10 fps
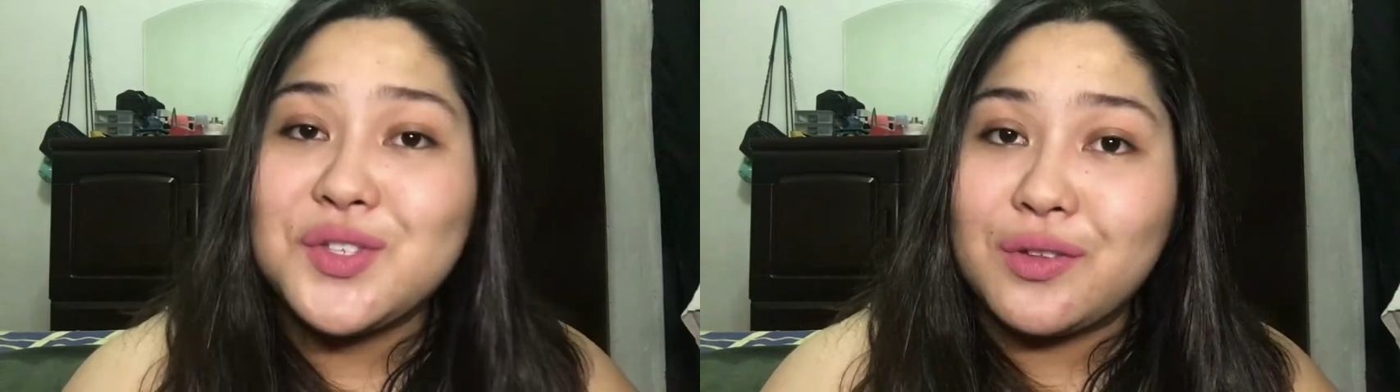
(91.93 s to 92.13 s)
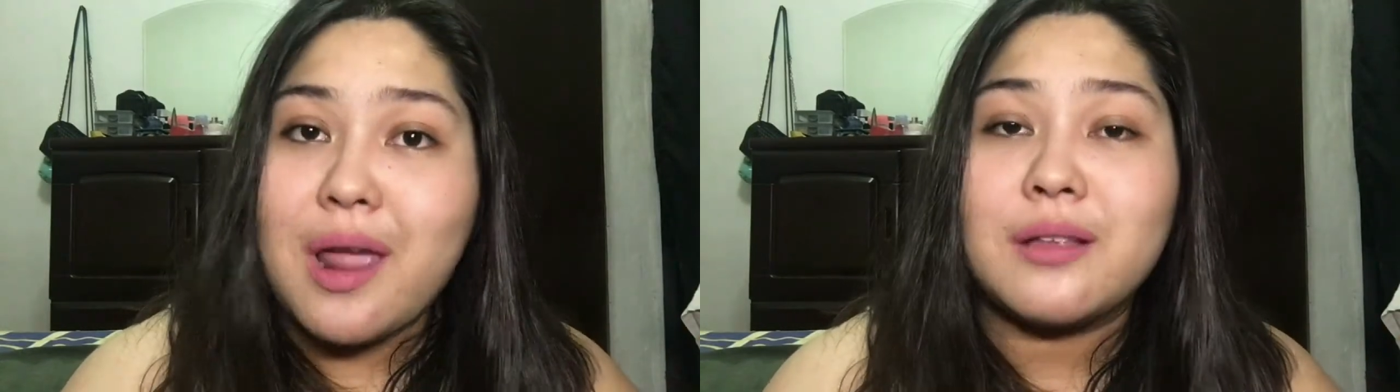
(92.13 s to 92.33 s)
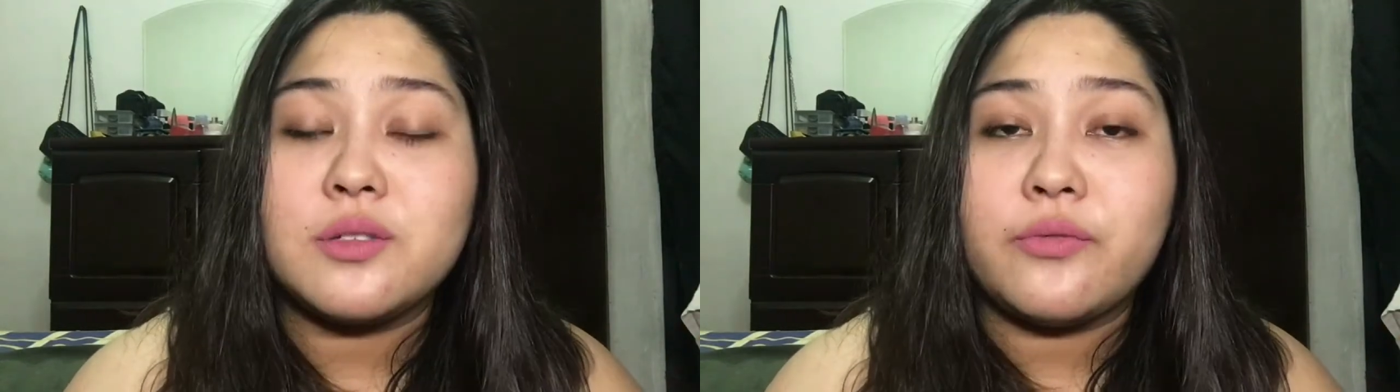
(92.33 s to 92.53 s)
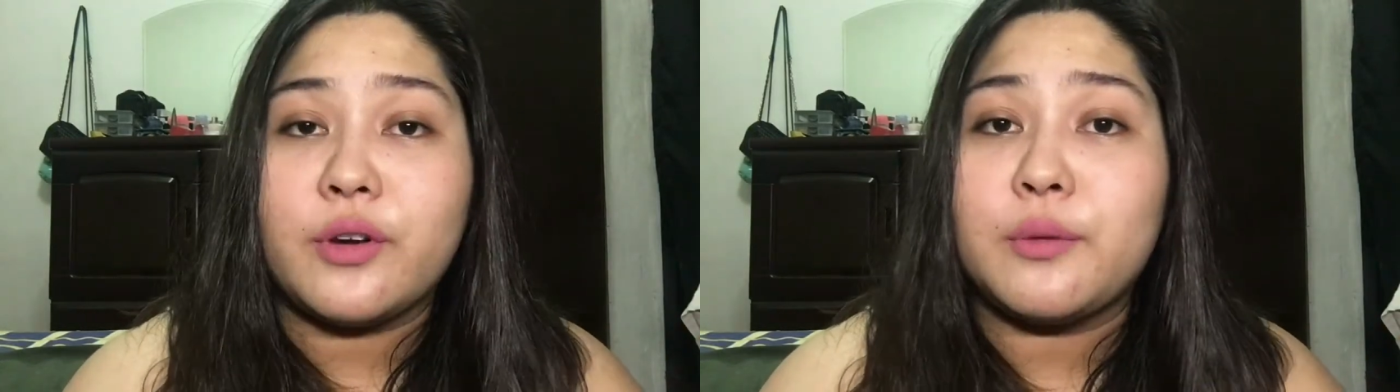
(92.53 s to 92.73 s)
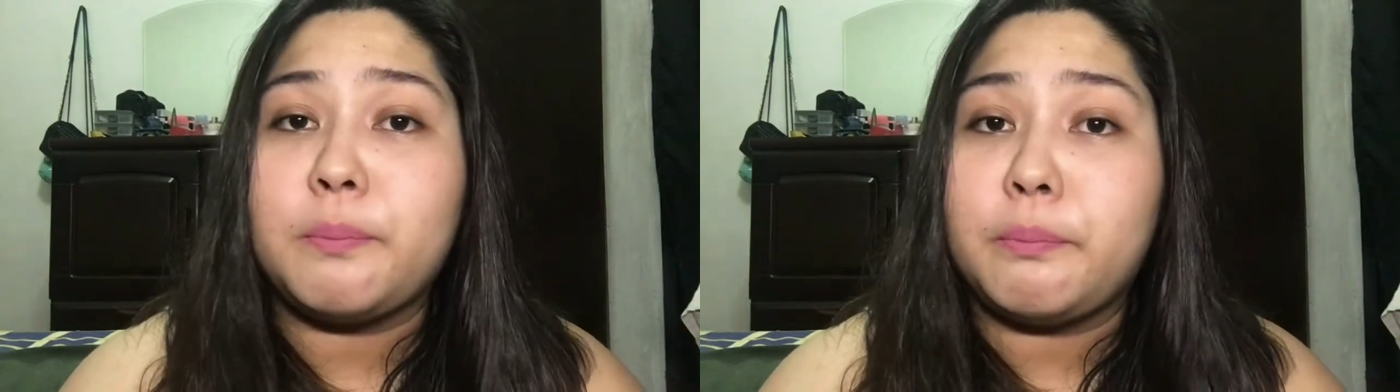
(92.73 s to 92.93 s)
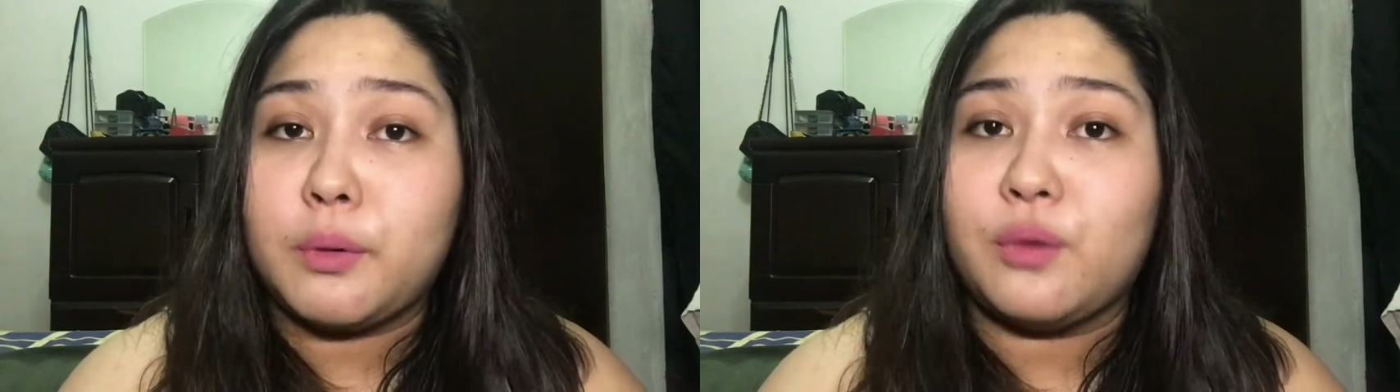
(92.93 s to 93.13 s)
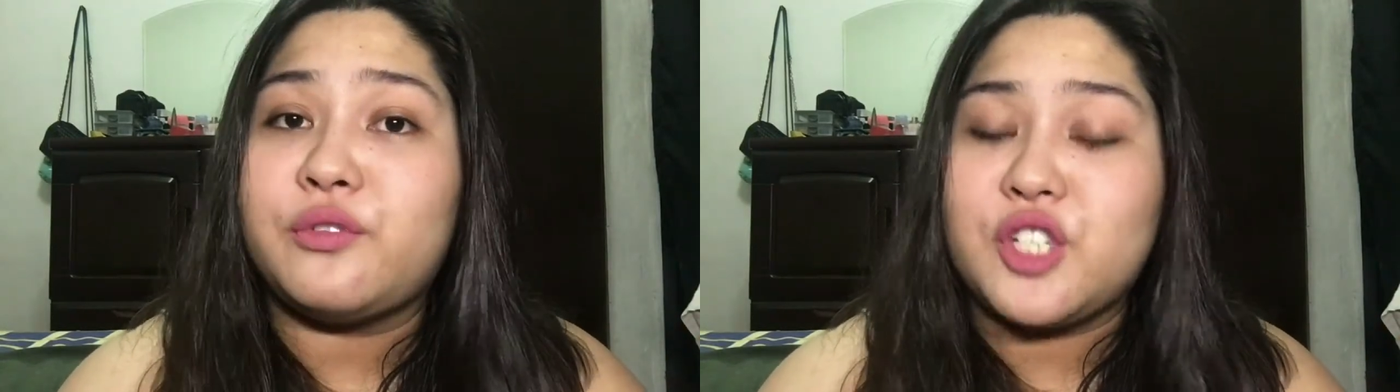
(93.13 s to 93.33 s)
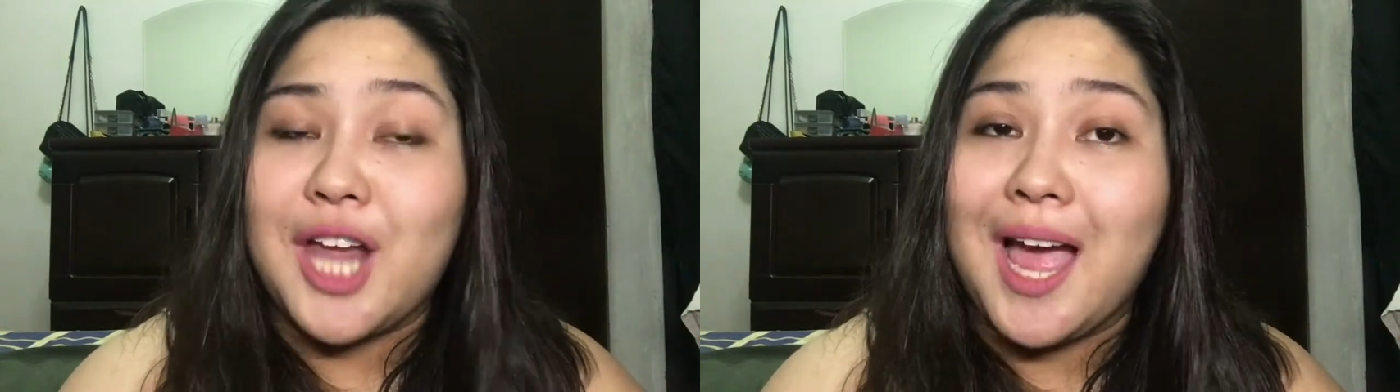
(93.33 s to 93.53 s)
transfer proof
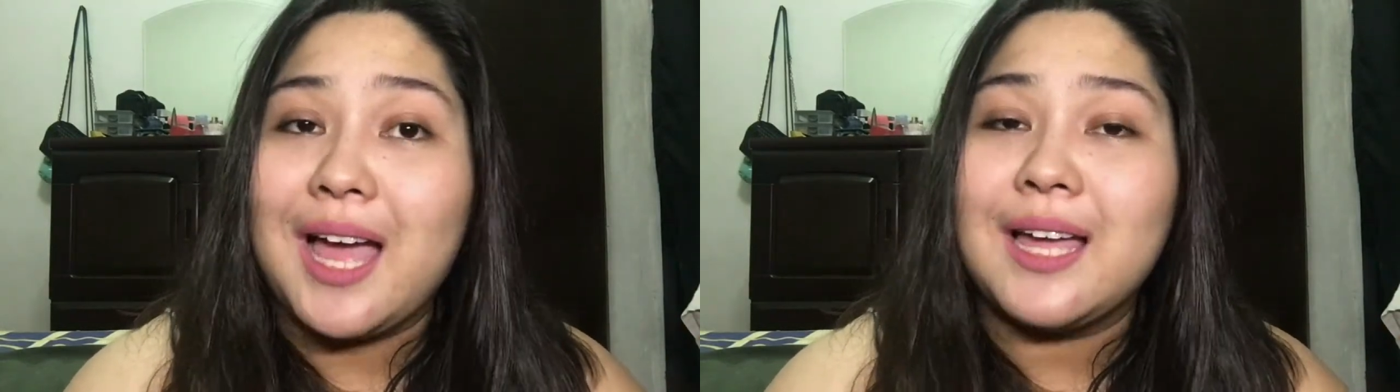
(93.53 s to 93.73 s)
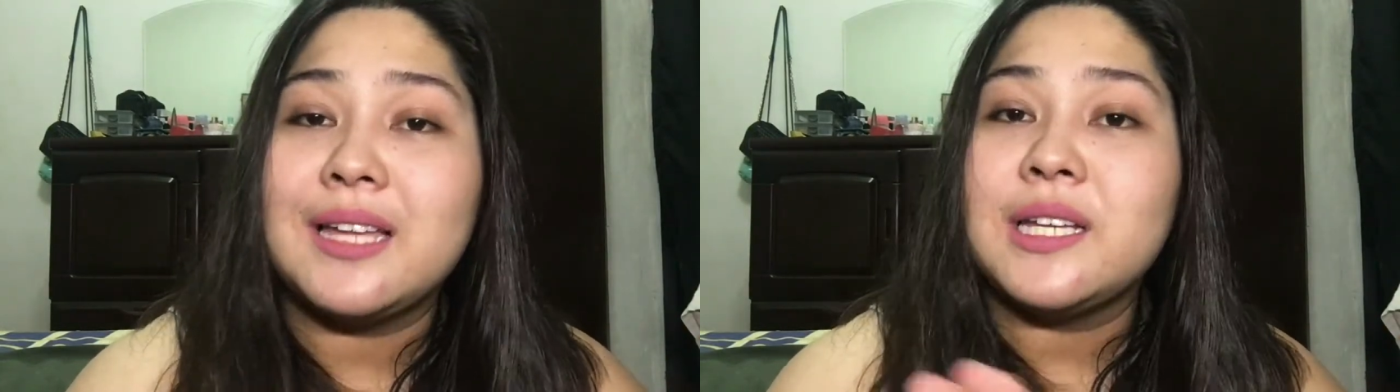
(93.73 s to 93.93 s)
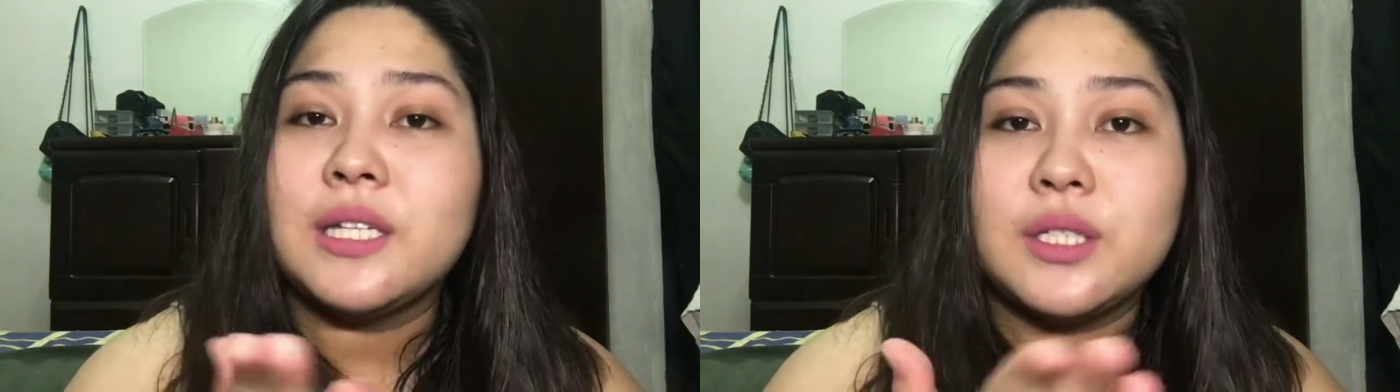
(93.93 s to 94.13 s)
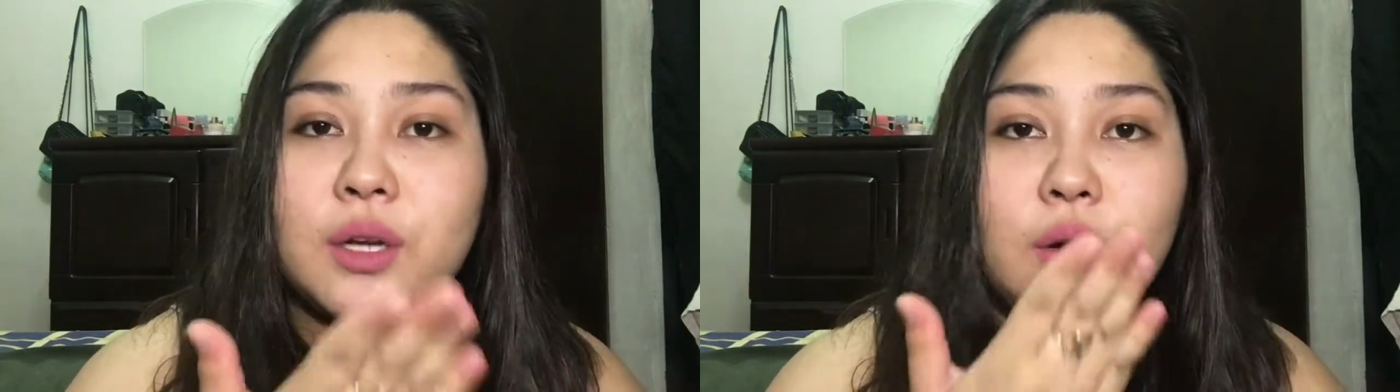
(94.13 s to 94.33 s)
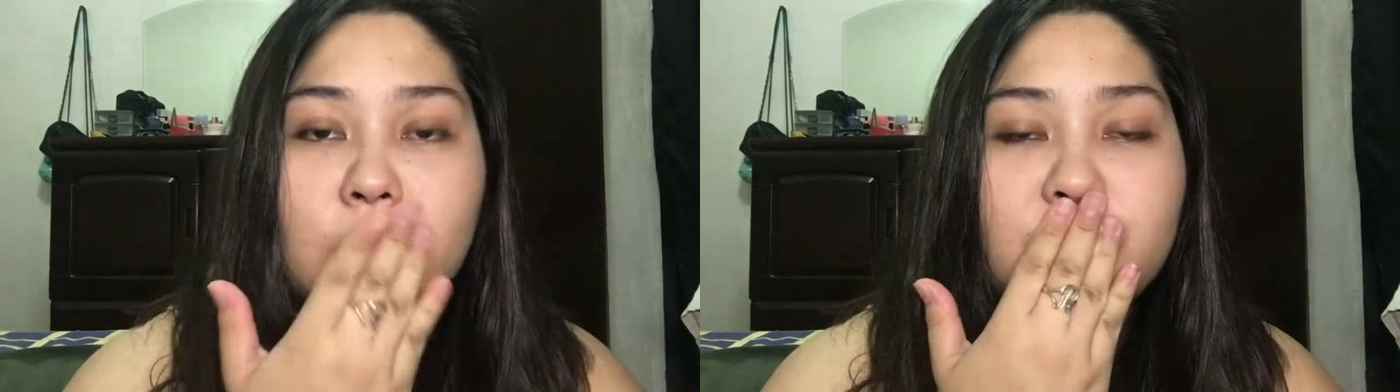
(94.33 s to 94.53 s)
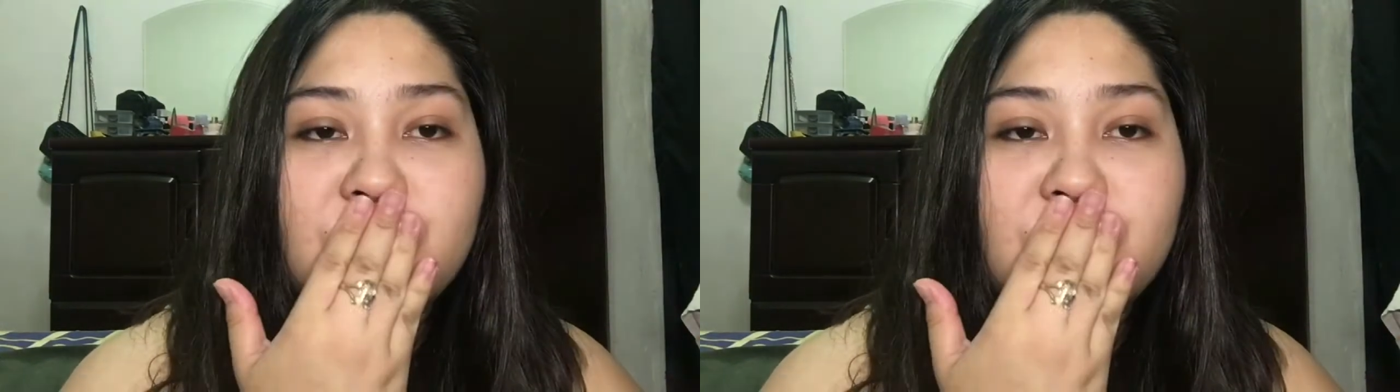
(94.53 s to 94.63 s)
siya. So,